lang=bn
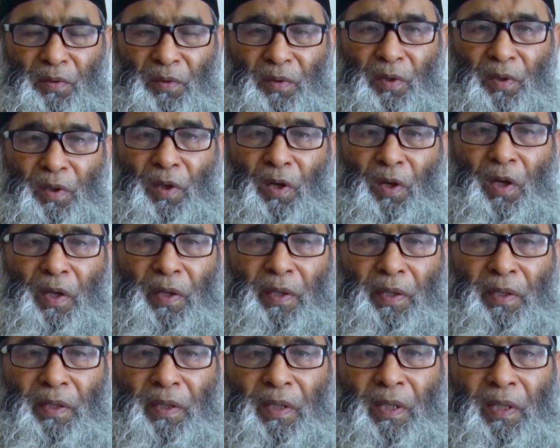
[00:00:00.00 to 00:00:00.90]
সুন্দর
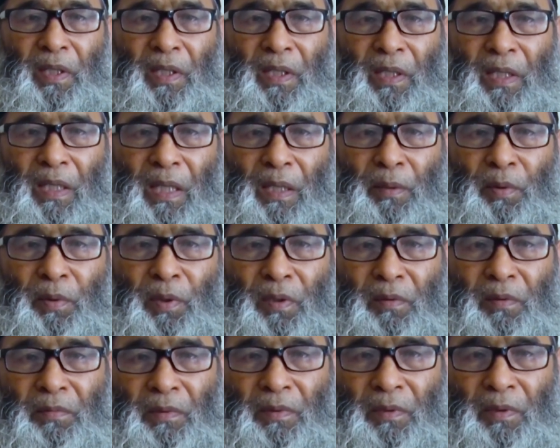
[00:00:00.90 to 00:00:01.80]
হয় এবং
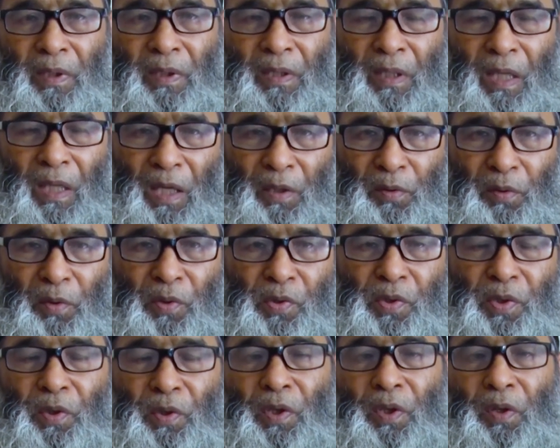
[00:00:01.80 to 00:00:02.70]

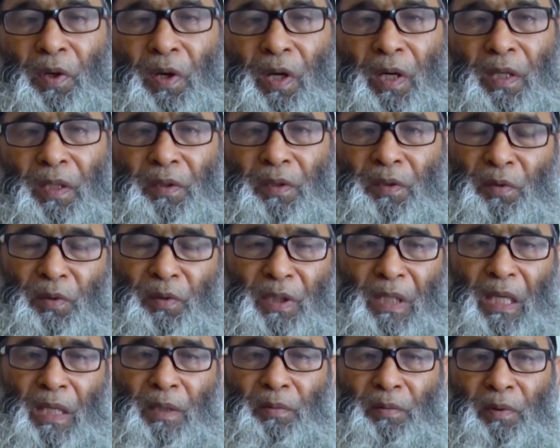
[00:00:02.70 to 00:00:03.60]
আকর্ষণীয় হয়
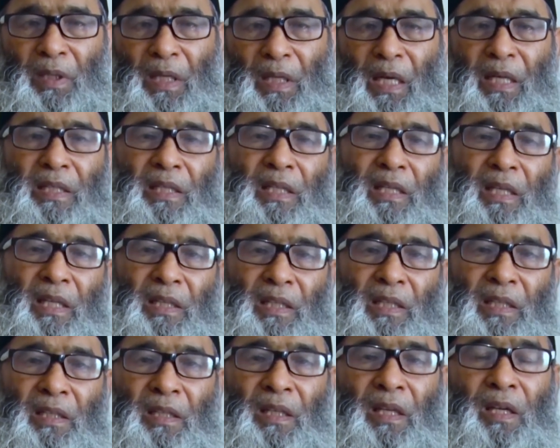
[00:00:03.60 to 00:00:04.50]
দুনিয়া এবং
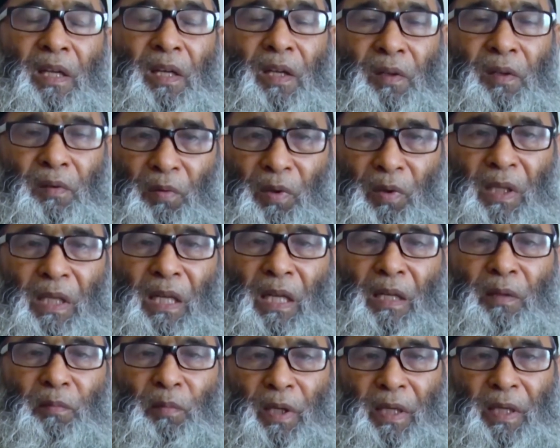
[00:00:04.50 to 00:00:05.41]
আখেরাতে
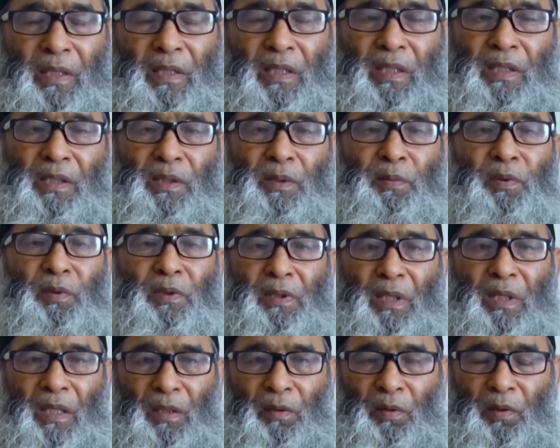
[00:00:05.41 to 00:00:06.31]
কল্যাণময় একটা জীবন
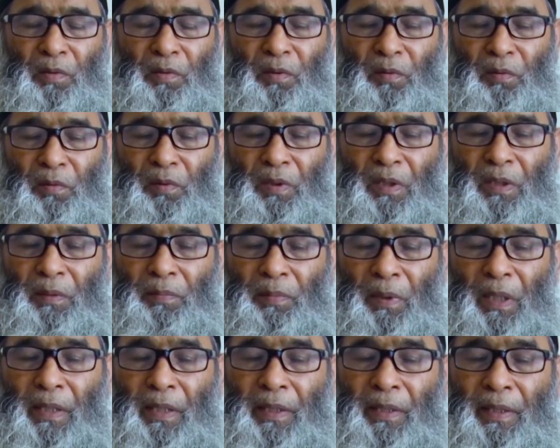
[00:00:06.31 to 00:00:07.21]
তারা গঠন করতে
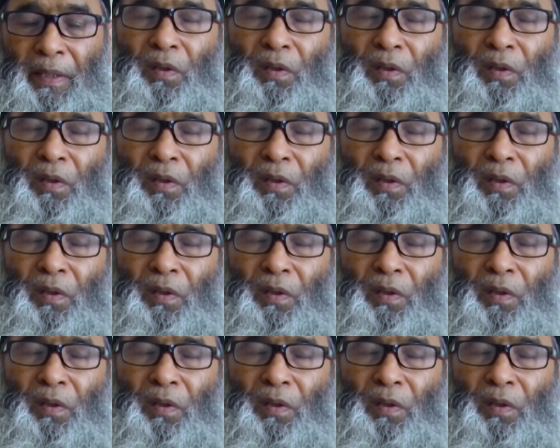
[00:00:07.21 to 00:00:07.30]
পারে